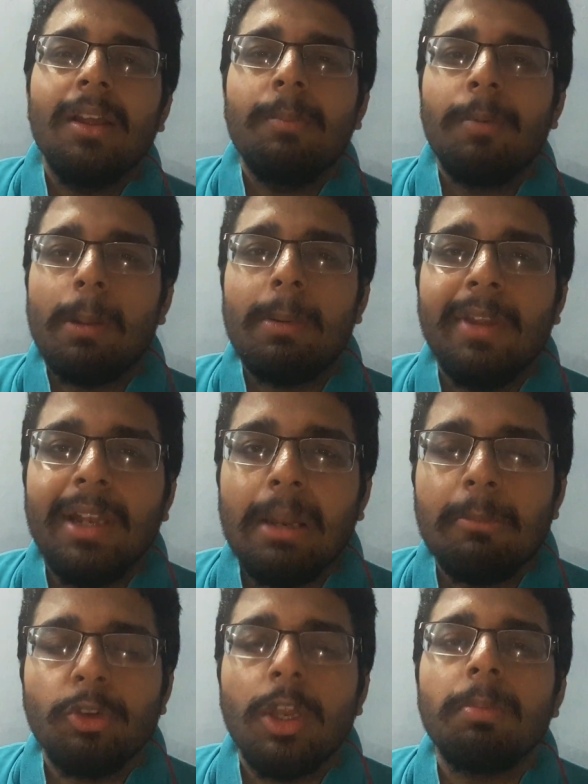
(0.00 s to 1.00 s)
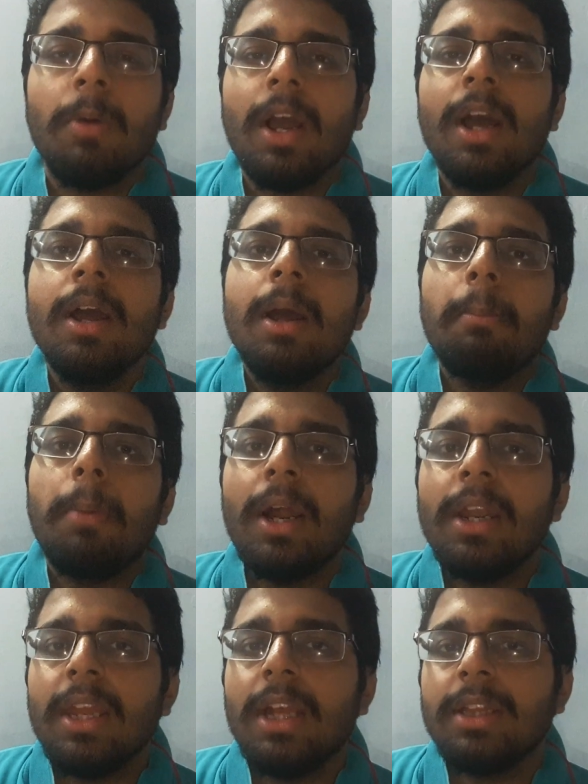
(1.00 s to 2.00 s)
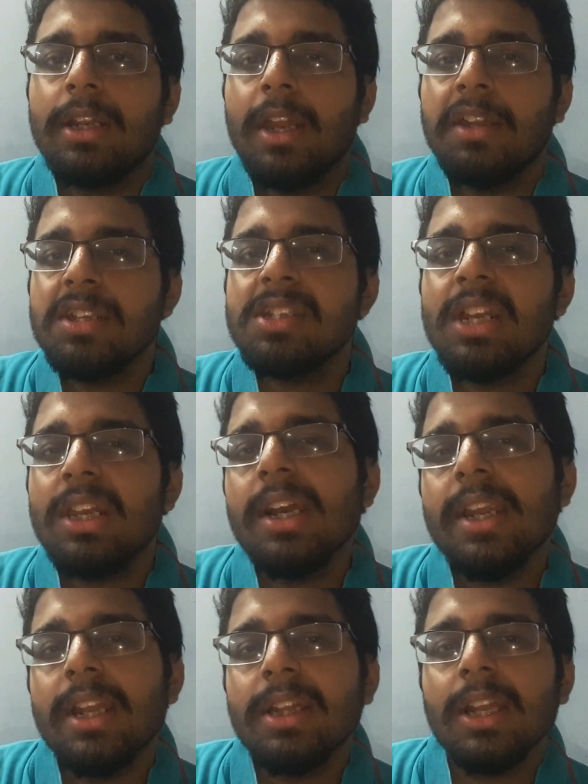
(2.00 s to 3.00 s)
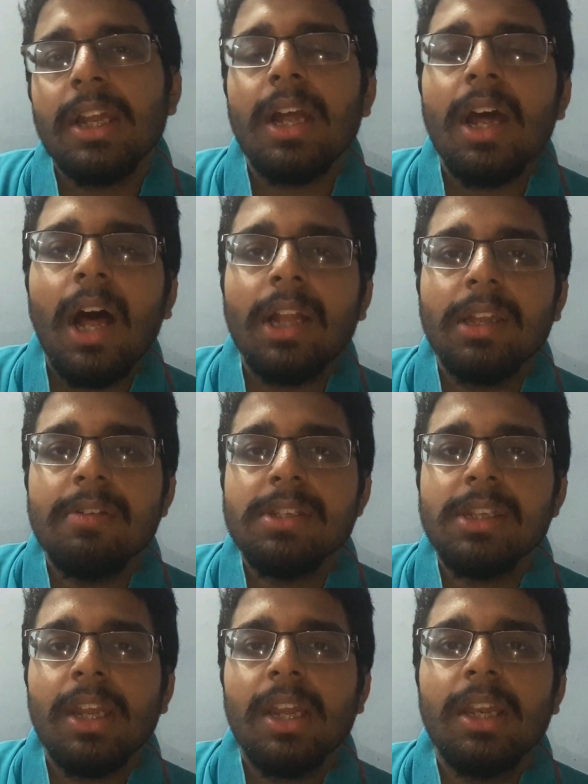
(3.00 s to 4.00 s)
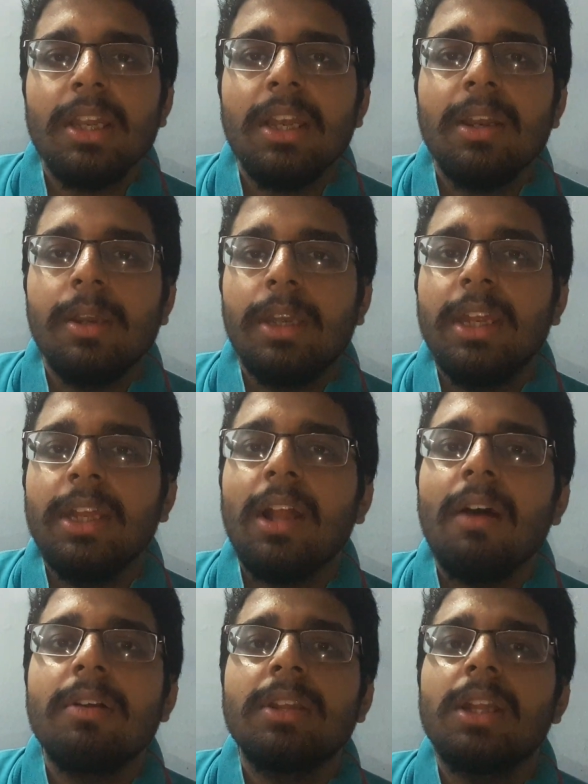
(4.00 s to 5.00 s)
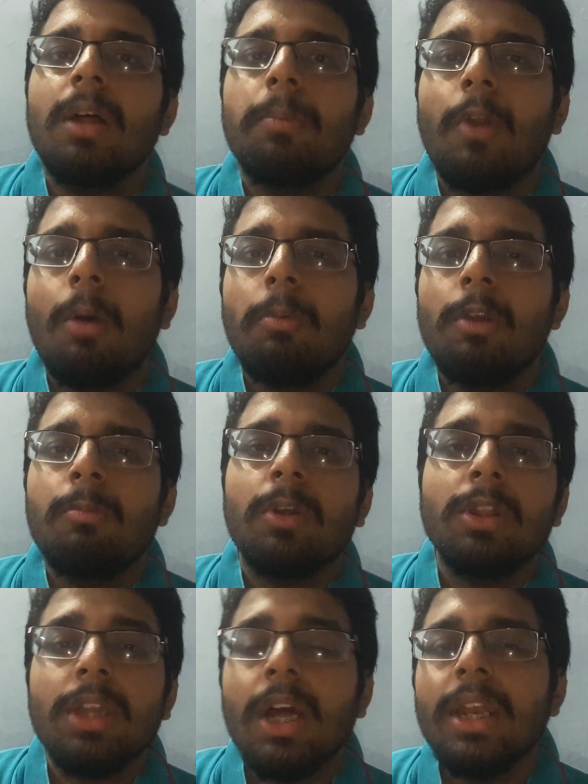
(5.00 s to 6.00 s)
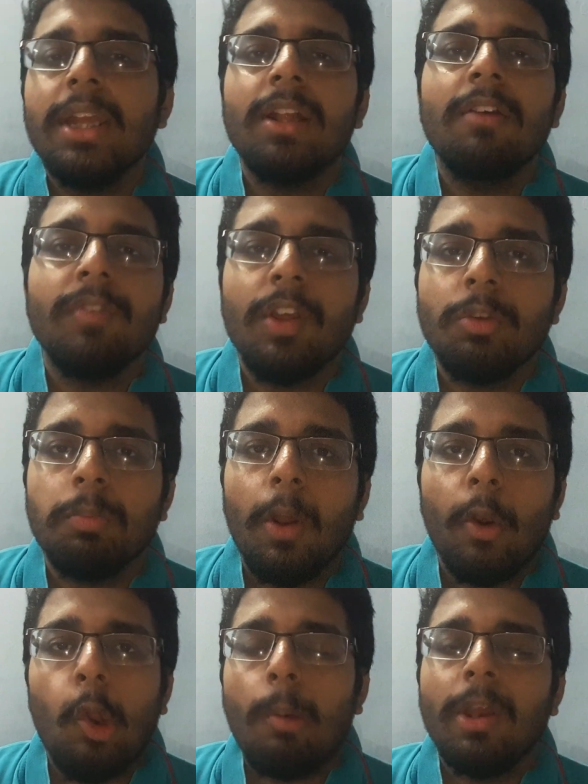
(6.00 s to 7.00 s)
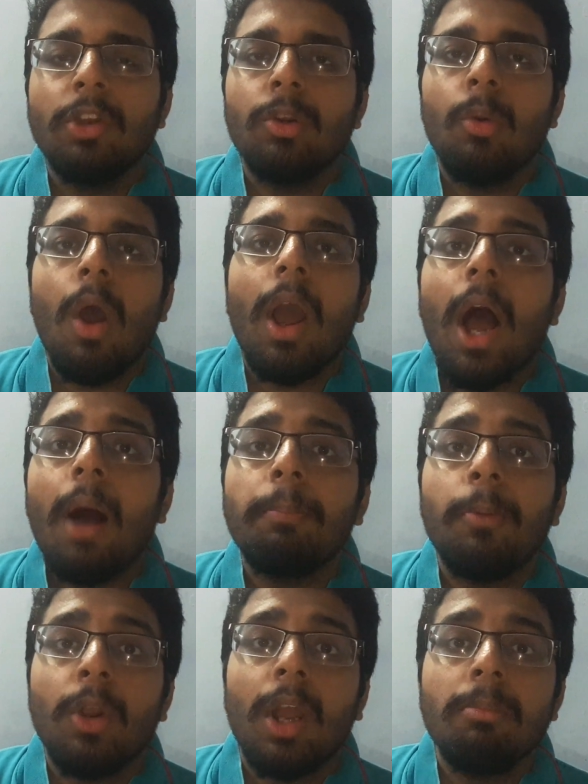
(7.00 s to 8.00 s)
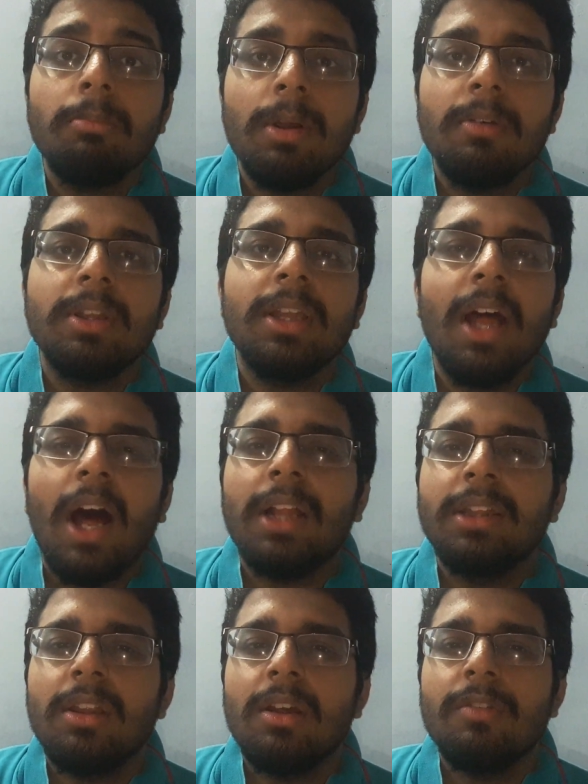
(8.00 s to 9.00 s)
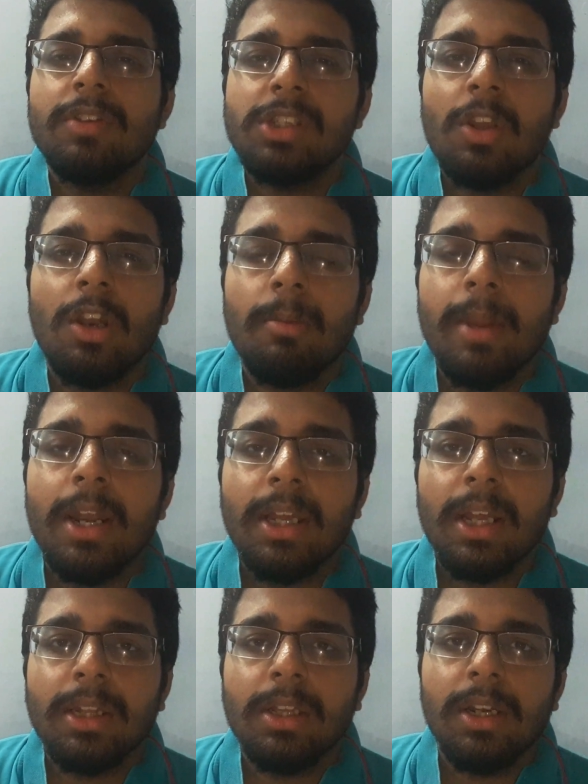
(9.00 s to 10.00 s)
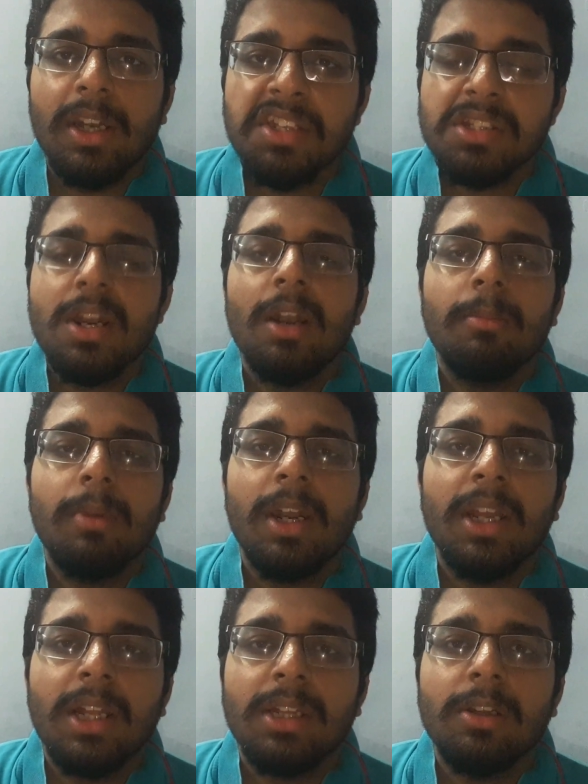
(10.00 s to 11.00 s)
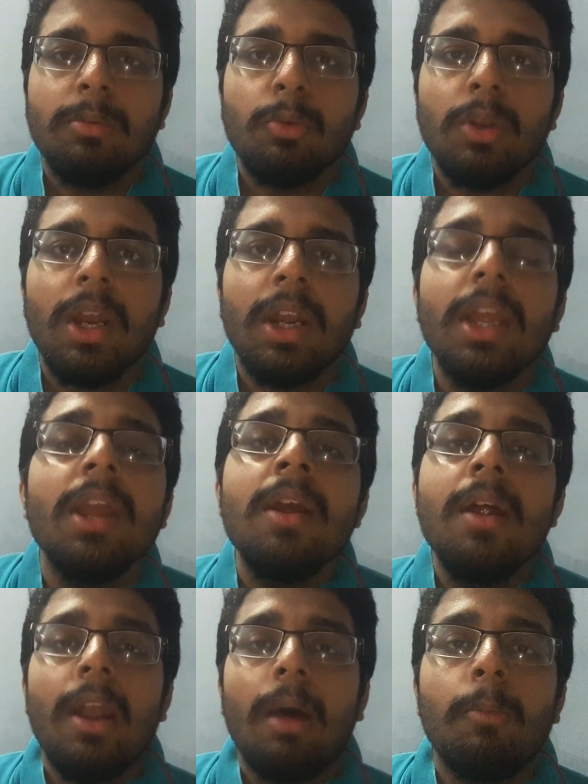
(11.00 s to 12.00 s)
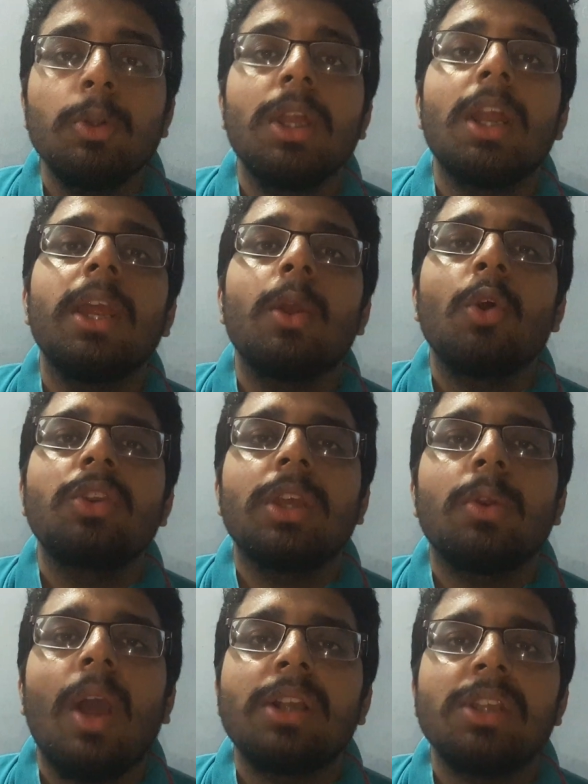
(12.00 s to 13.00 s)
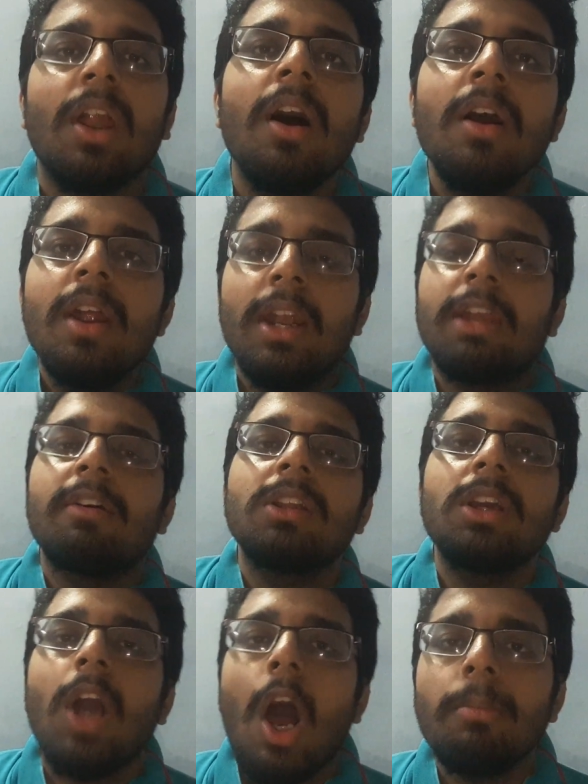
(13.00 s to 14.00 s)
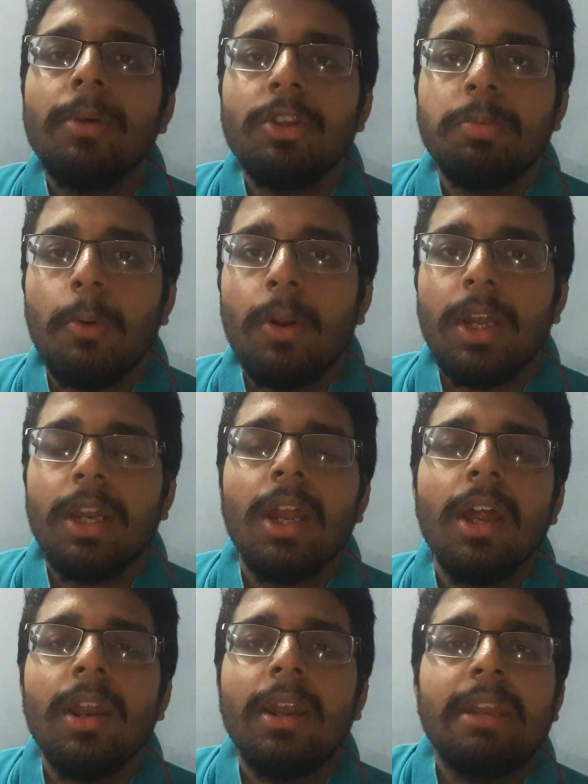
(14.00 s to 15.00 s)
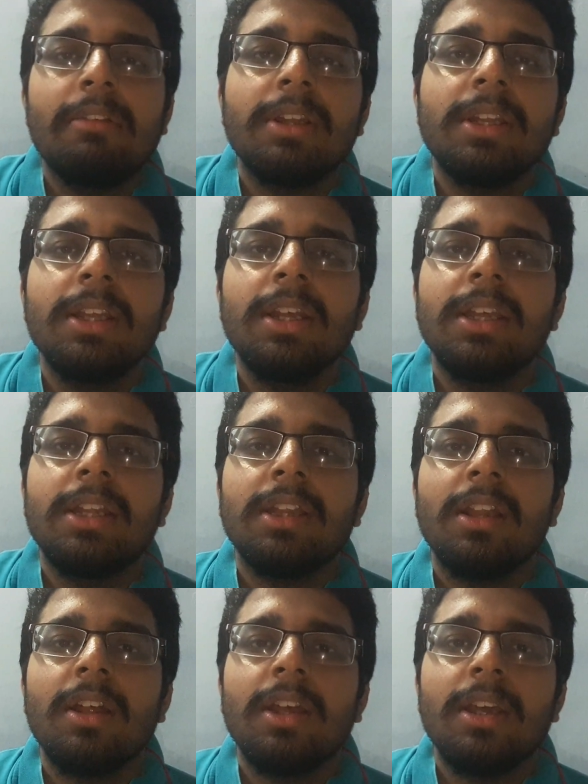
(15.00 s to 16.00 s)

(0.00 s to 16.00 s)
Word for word: இப்போ நம்ம வீட்டில் நம்ம சொல்லியிருப்பாங்க நீ அந்த டெசிஷன்லாம் எடுத்தேன்னா அந்த விஷயங்களில் நீ தான் வந்து ஏதாவது ப்ராப்ளம் வந்தால் நீ தான் ஃபேஸ் பண்ணும் அப்படின்னு சொல்லுவாங்க அப்போ நம்ம வந்து அந்த விஷயம் நம்ம எடுக்கிறதுக்கு டெசிஷனை நம்ம எடுக்கிறதுக்கு முன்னாடி நம்ம வந்து நிறைய யோசிக்கணும் ஆக்சுவலாக நீ வந்து காமர்ஸ் போனேன்னா நீ வந்து இந்த